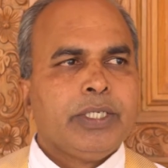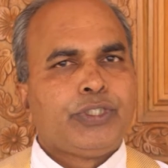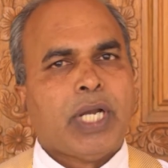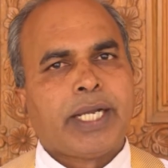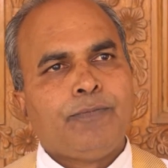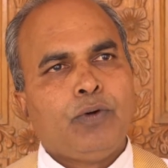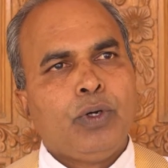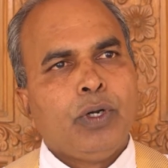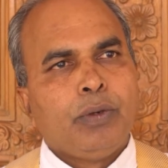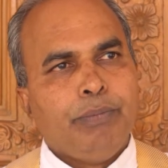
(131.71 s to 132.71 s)
चाहे वो
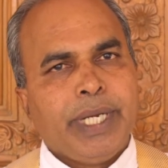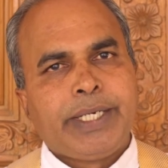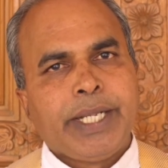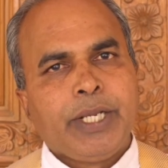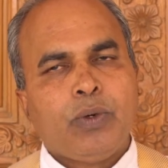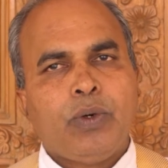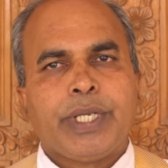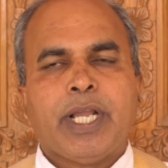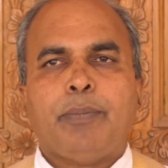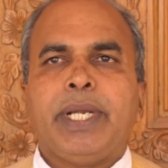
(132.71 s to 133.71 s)
बेटी हो
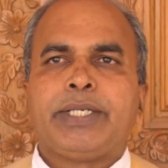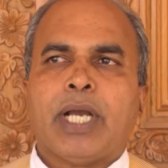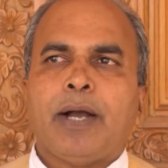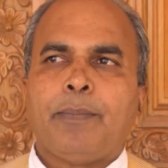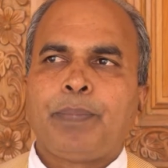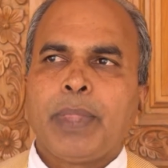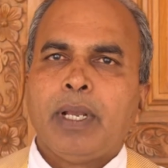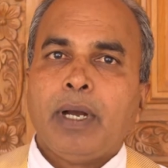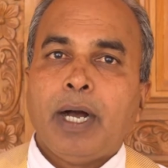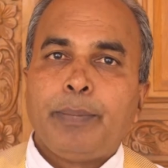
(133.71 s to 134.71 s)
या बेटा
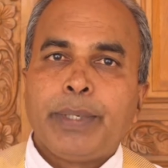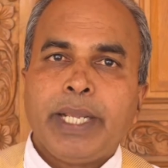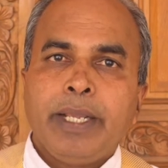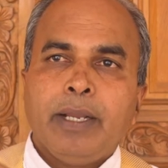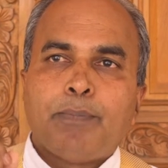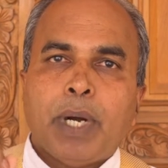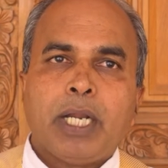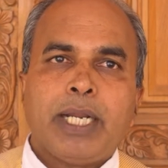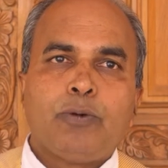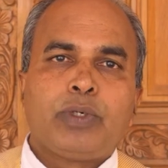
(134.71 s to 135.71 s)
अपने
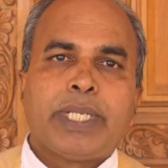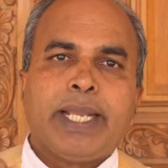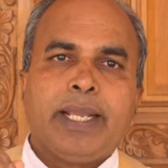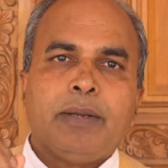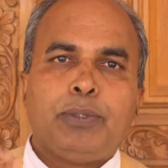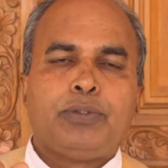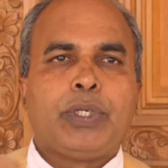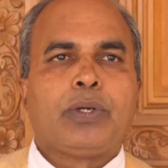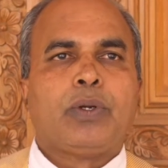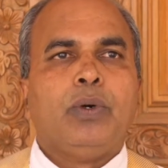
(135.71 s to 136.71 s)
पहलौटे
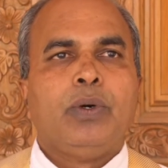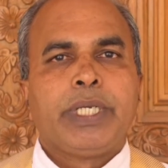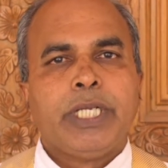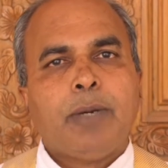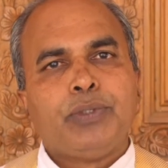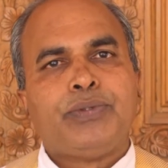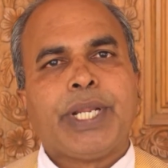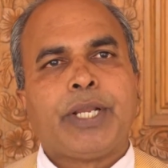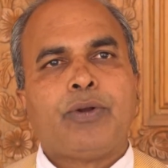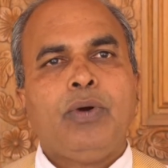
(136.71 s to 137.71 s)
पुत्र को या
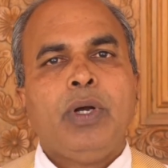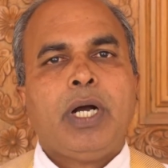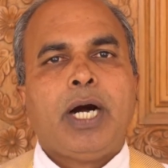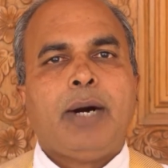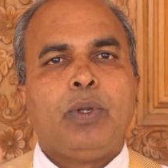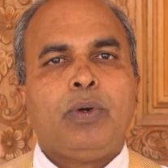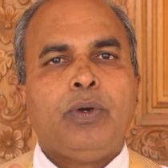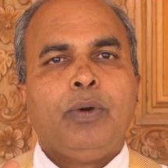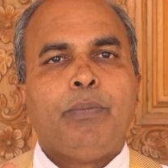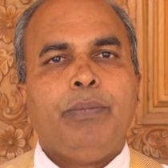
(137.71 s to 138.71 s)
पुत्री को हम लोग
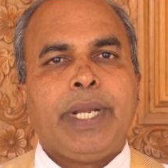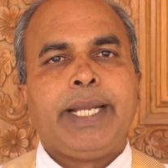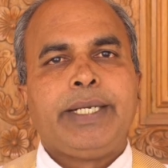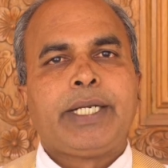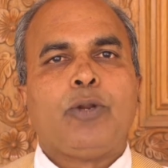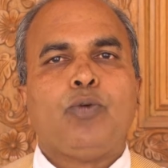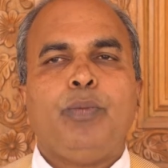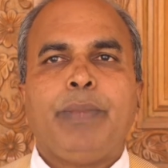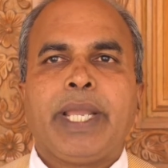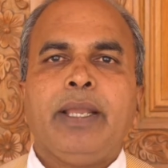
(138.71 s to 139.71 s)
बहन के रूप
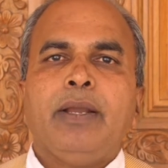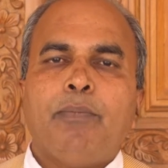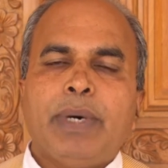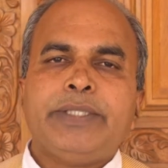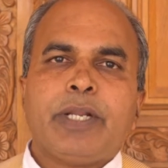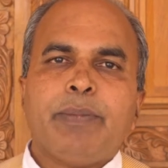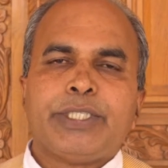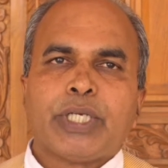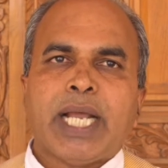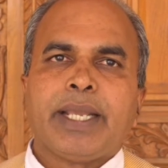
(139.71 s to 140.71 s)
में मंदिर में
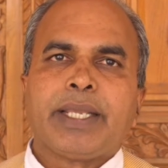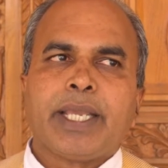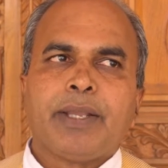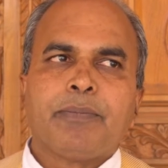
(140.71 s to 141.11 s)
चढ़ाएंगे